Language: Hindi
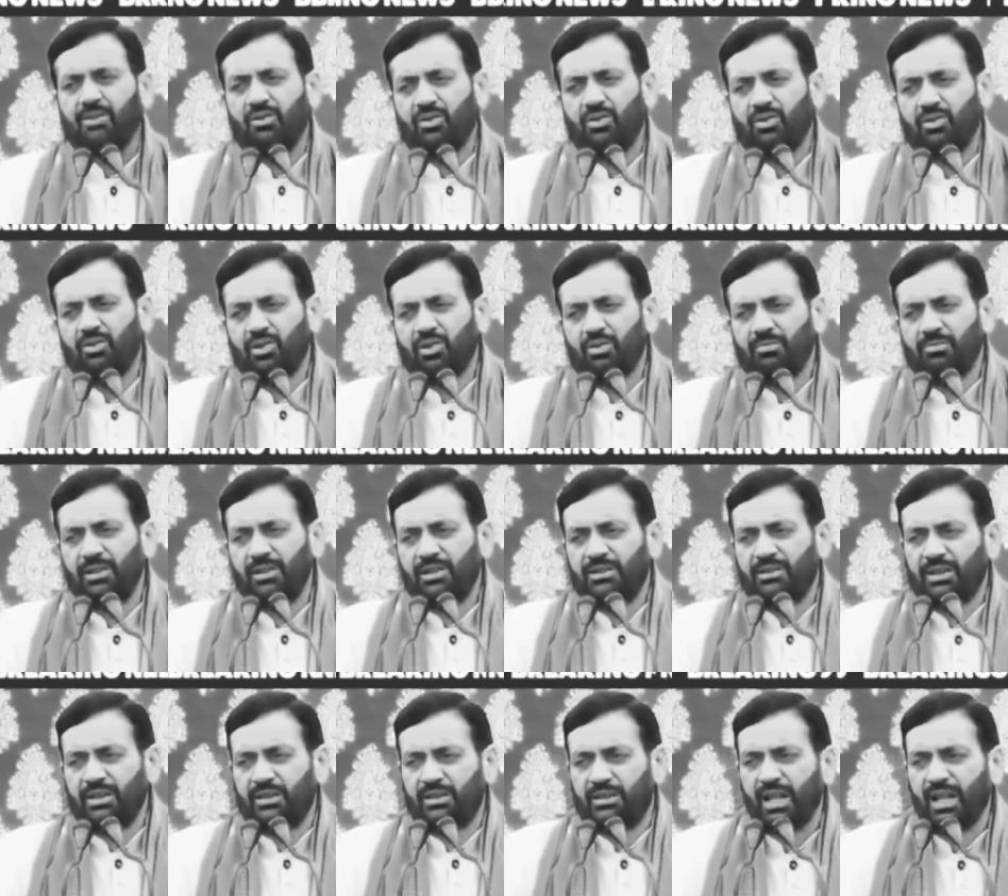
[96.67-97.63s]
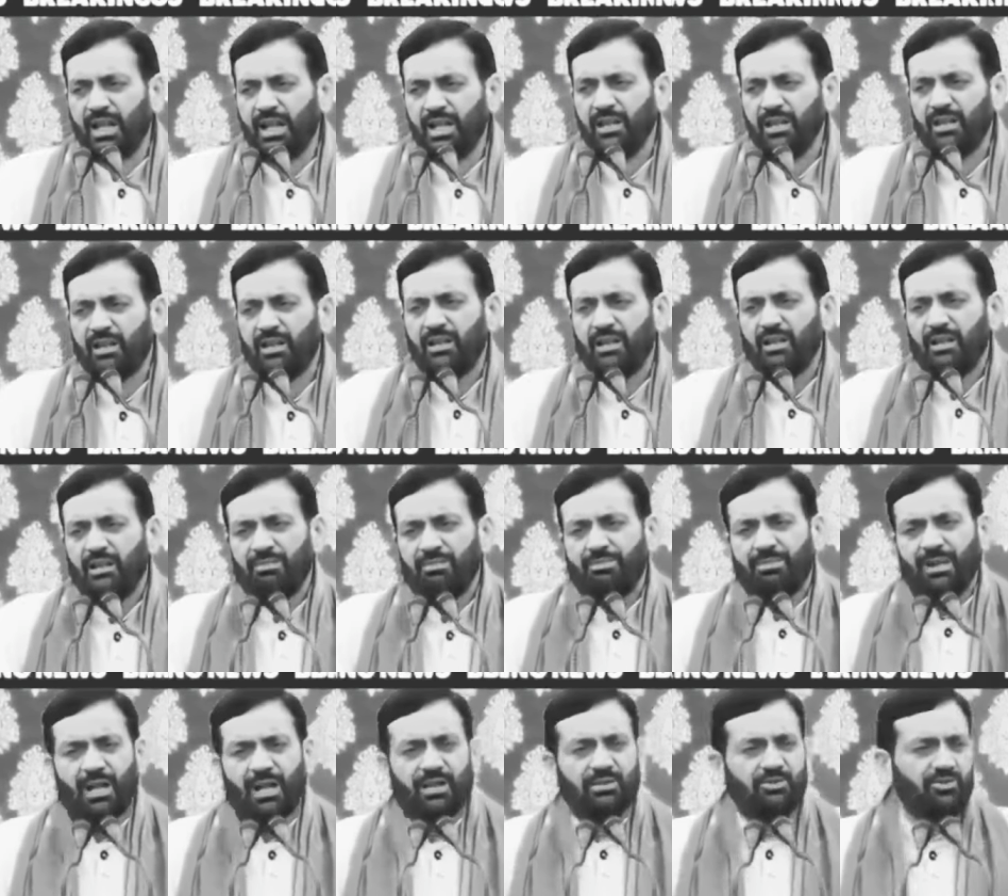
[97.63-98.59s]
उनको मिलती थी
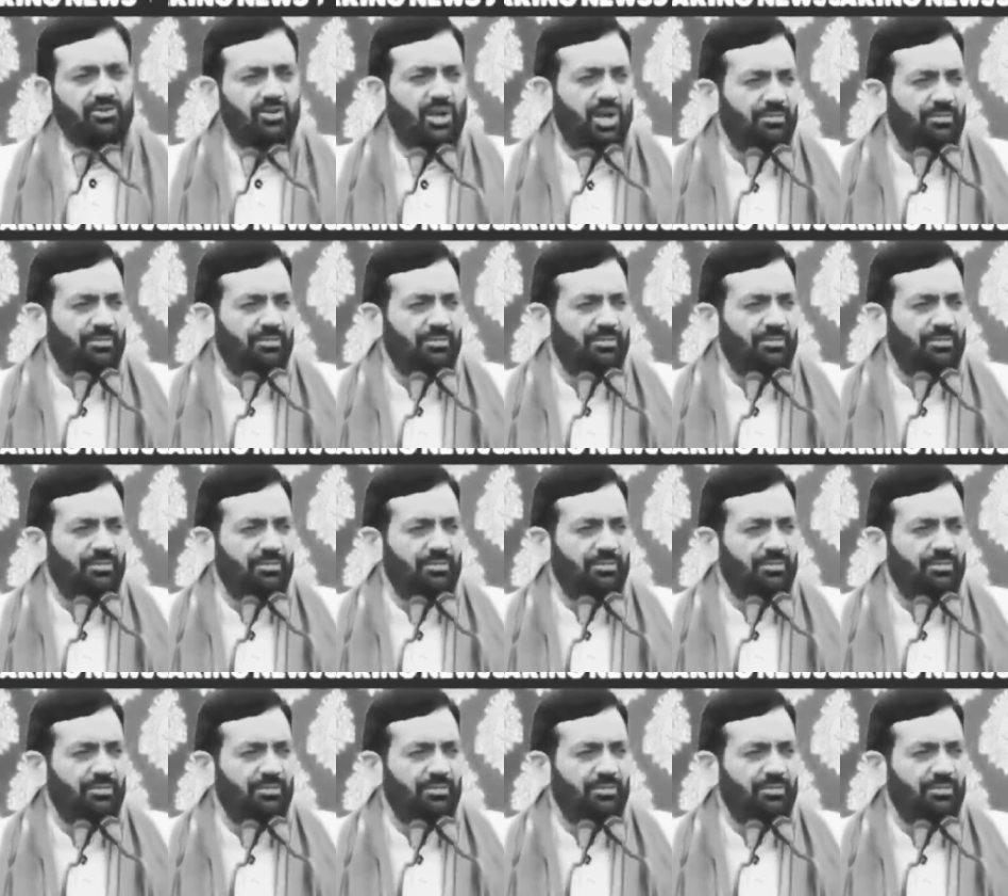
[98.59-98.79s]
परंतु